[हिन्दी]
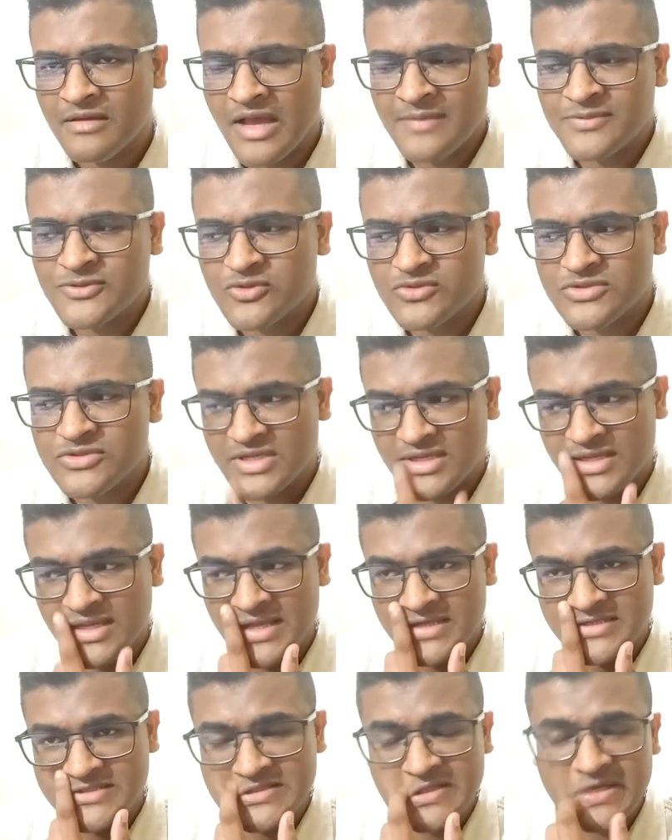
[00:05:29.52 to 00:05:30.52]
आप सोचिए
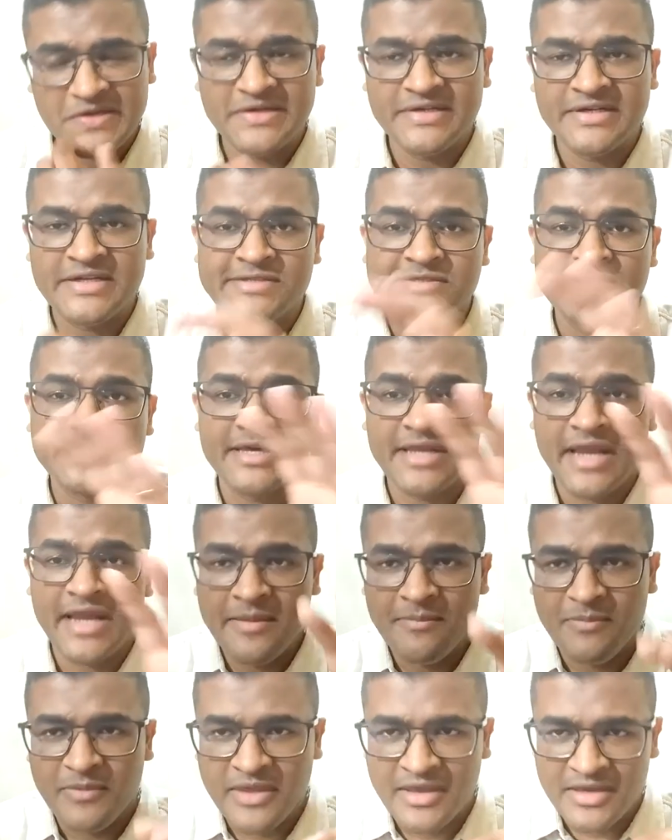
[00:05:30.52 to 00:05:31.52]
कैसे
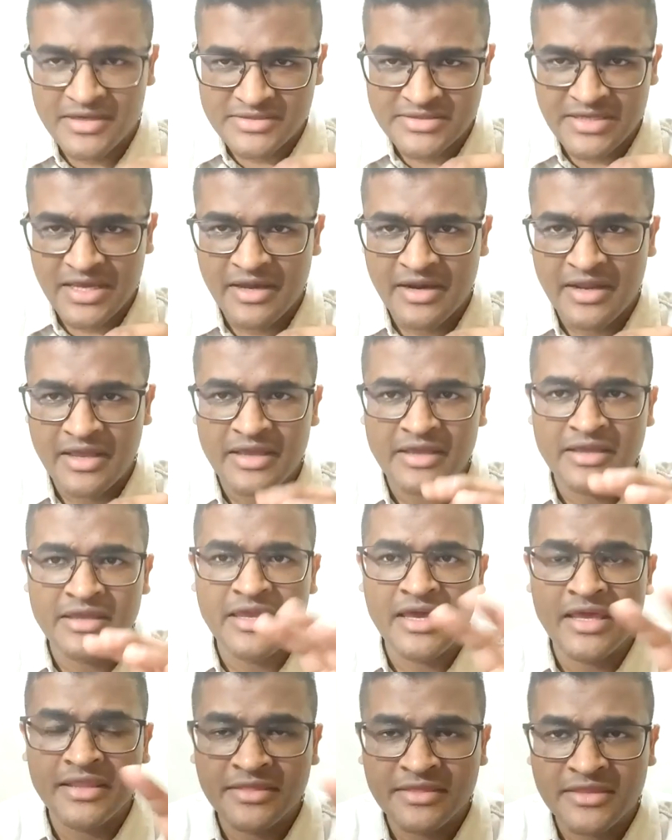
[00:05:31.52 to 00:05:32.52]
डिस्क्राइब किया जा रहा है
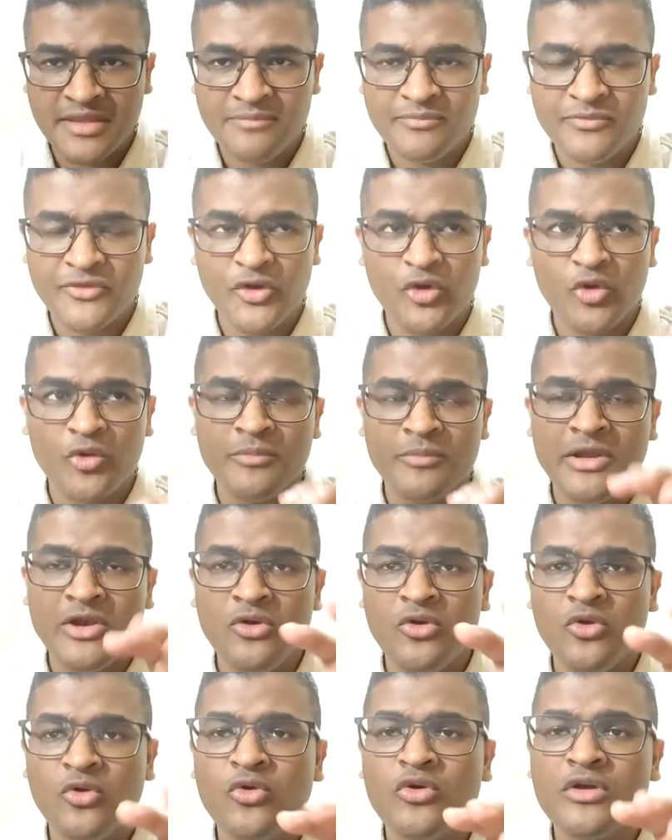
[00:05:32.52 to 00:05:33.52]
कि अंतिम दिनों में
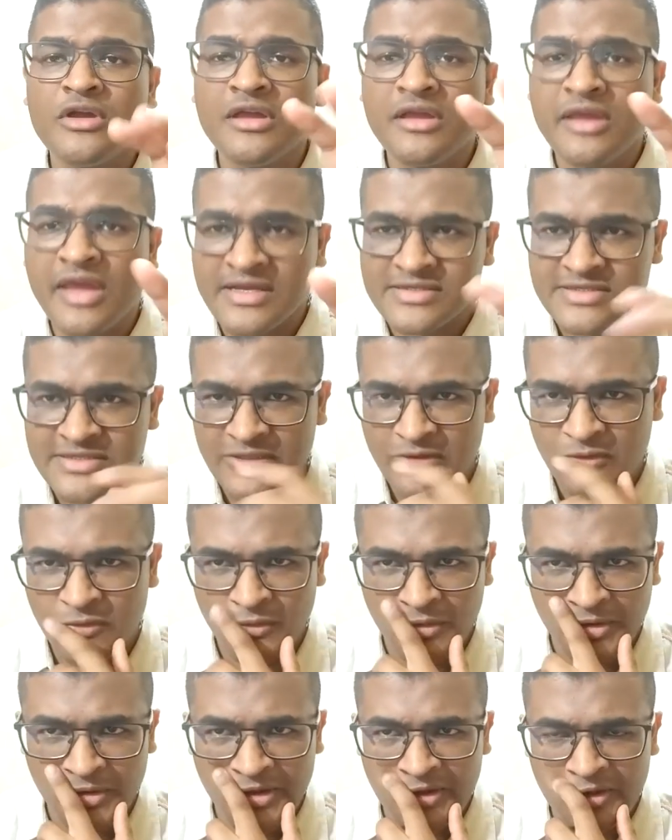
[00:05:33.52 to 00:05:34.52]
लोग कैसे
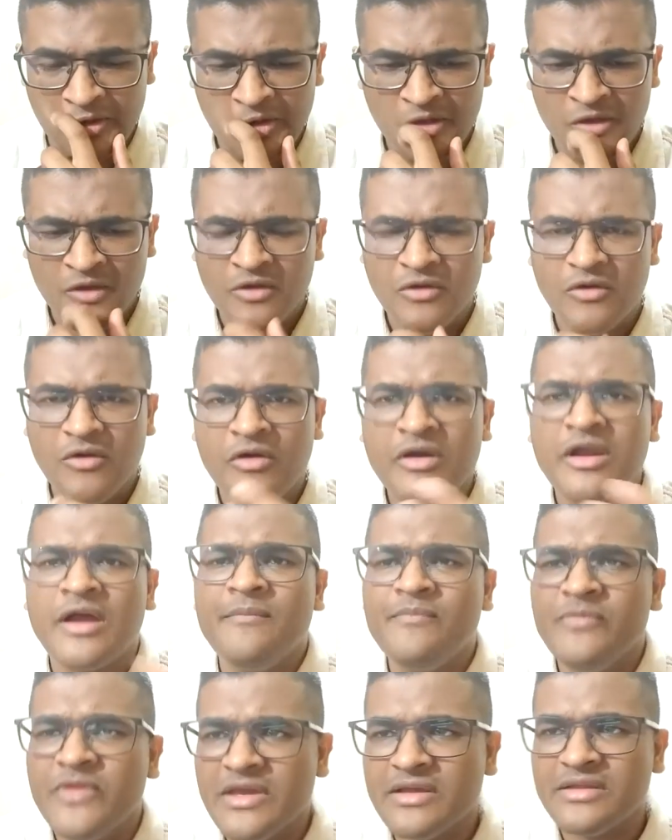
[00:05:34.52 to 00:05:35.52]
होंगे और
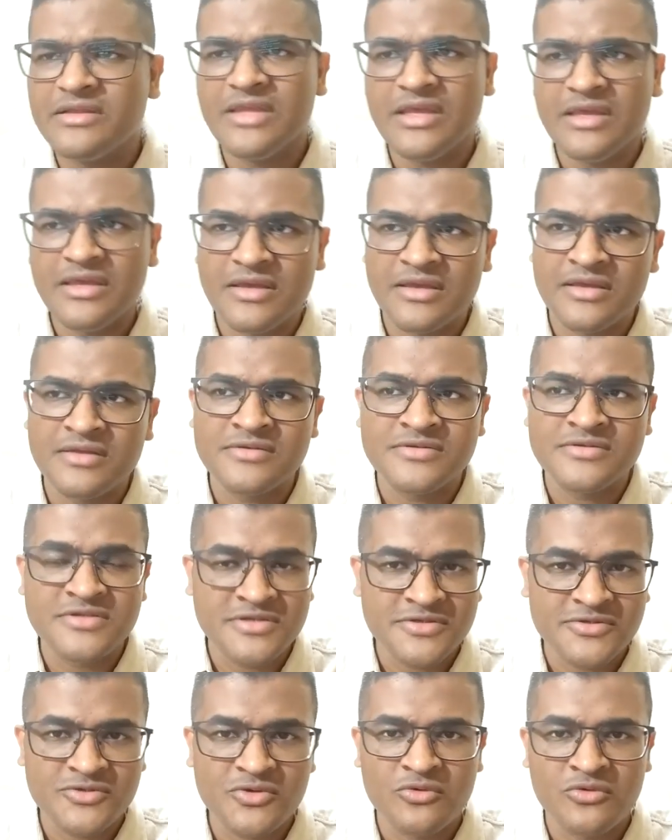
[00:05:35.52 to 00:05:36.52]
हम देखते हैं इन
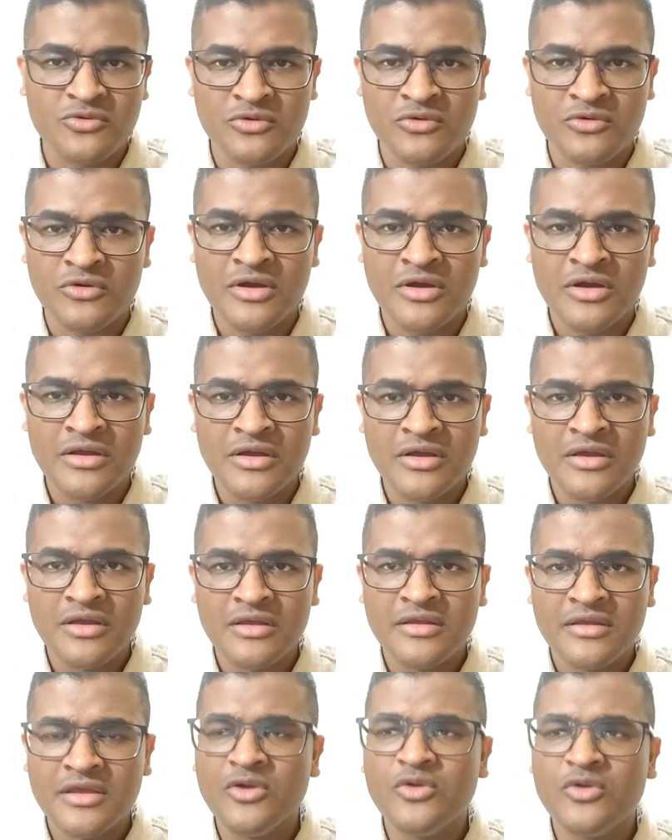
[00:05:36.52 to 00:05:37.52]
चीजों को
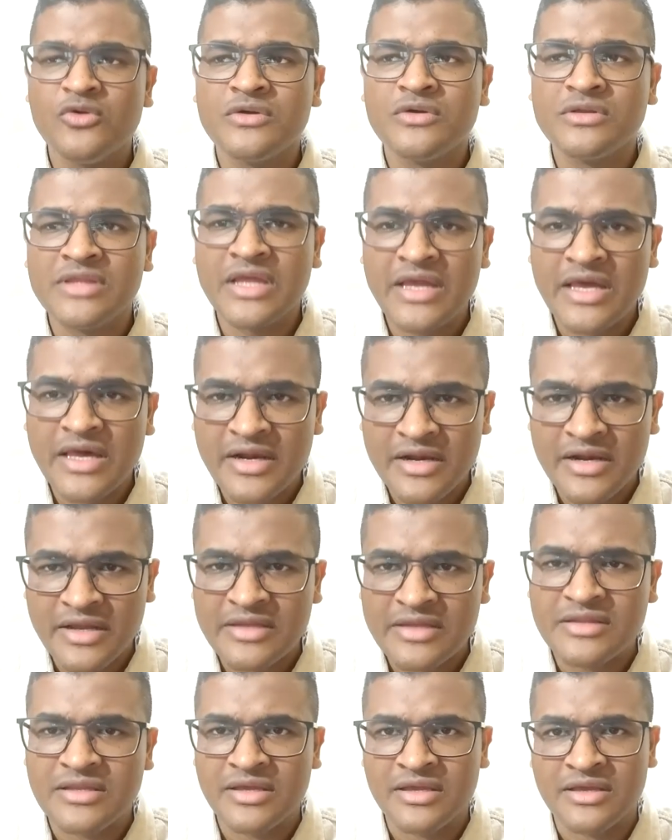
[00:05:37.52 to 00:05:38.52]
कि लोग दया
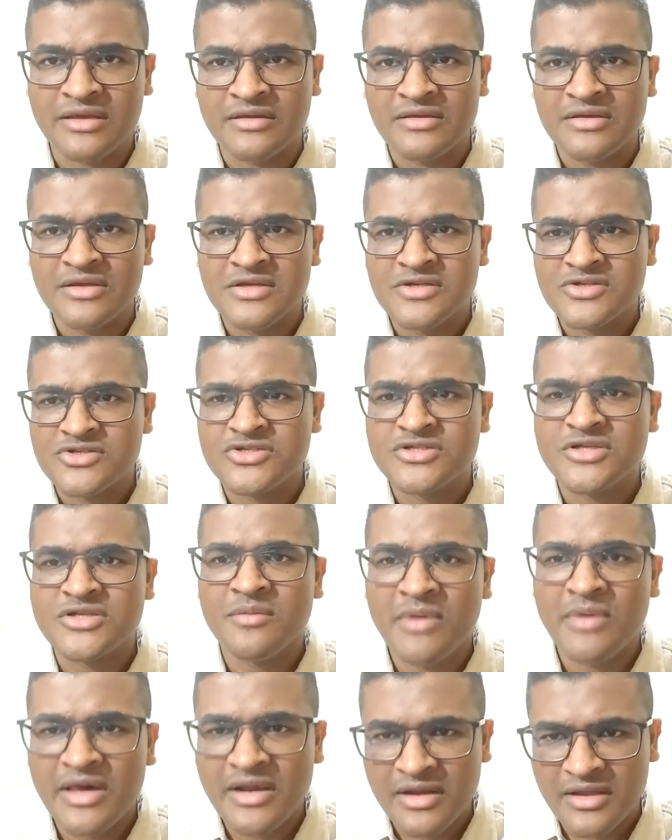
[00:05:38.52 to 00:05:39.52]
रहित हैं
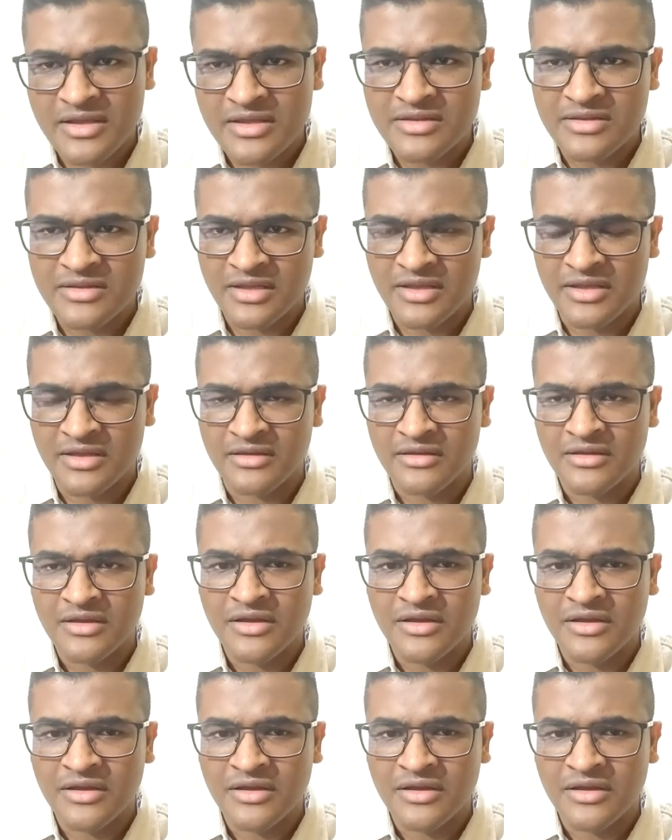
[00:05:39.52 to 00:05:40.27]
क्षमा रहित हैं